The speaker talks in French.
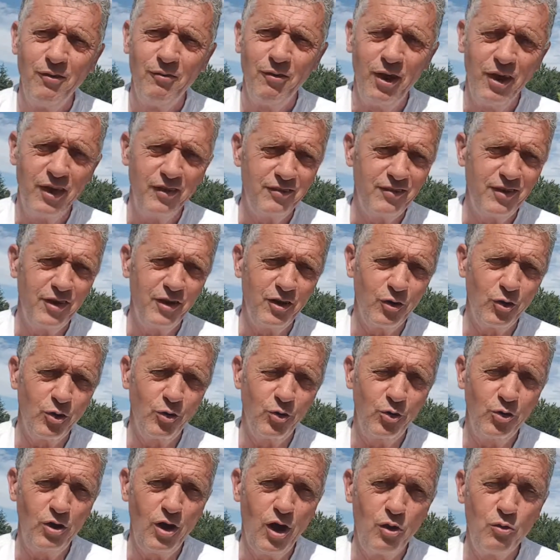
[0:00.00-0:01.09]
Voilà, c'est-à-dire qu'il
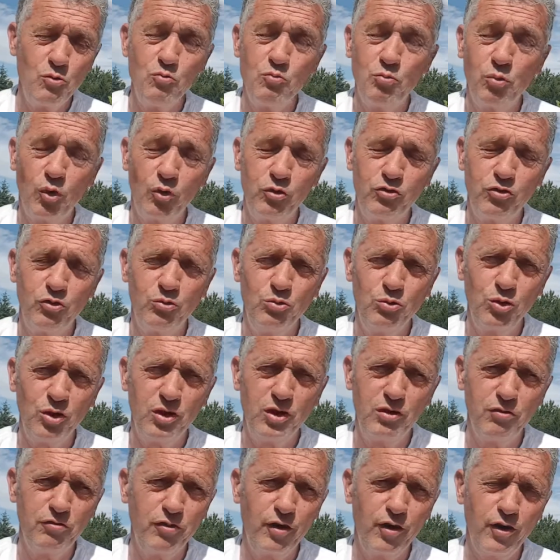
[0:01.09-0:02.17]
euh, y a une procédure
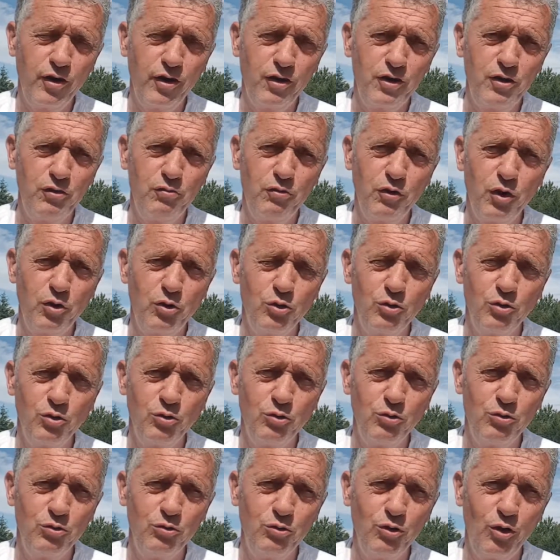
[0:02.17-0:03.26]
qui fait,
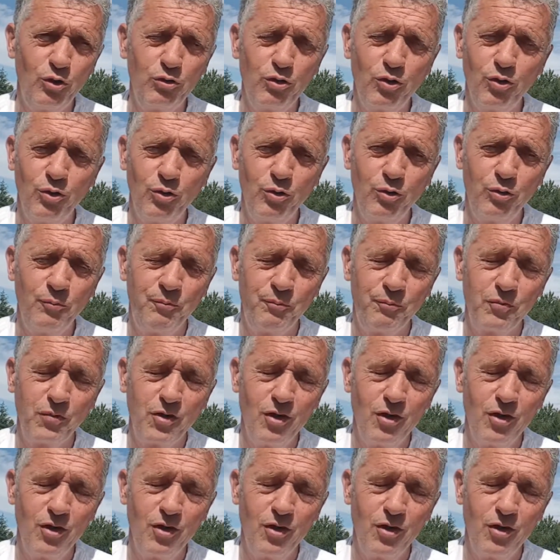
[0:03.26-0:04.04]
que notre euh,